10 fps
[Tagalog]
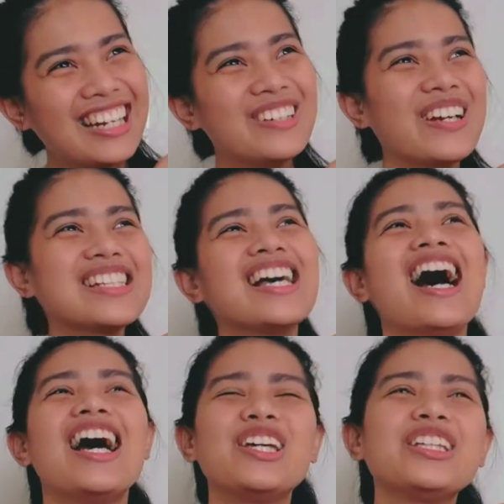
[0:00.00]
Anyways,
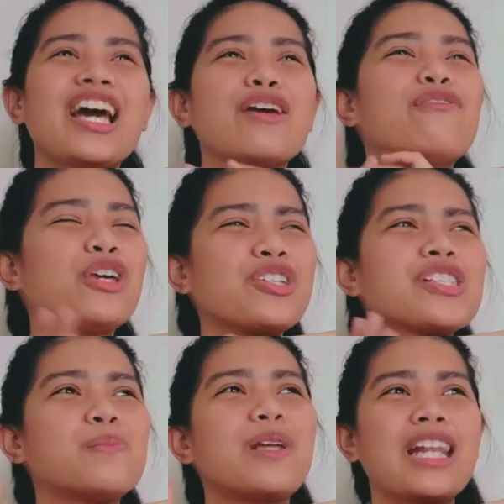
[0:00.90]
ayun nga, if you
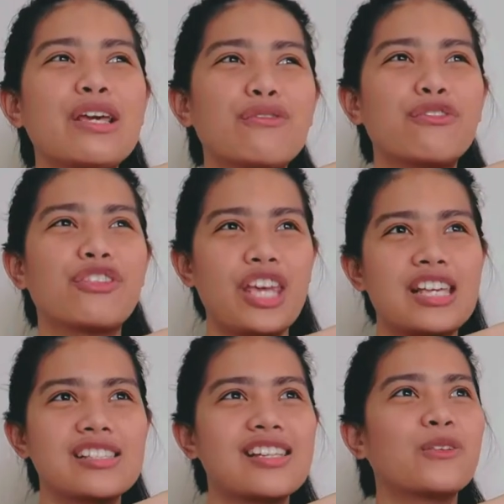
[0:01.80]
just believe
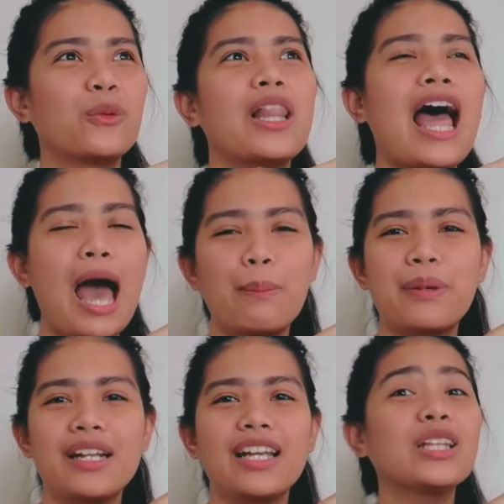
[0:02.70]
things that will
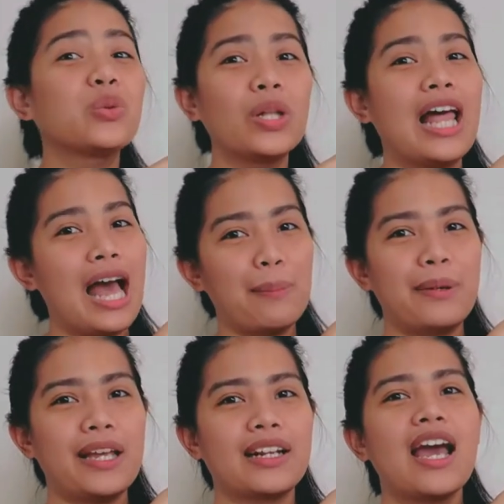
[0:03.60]
happen, it will
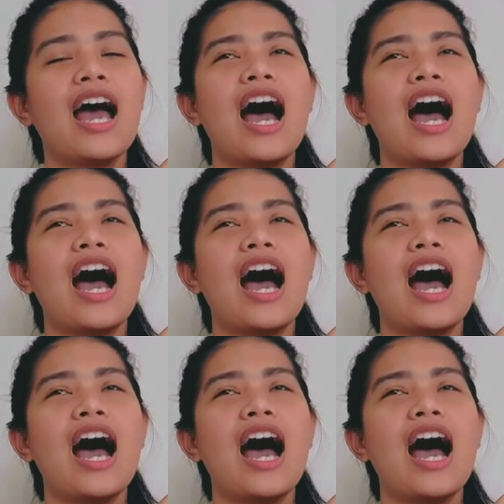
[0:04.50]
happen.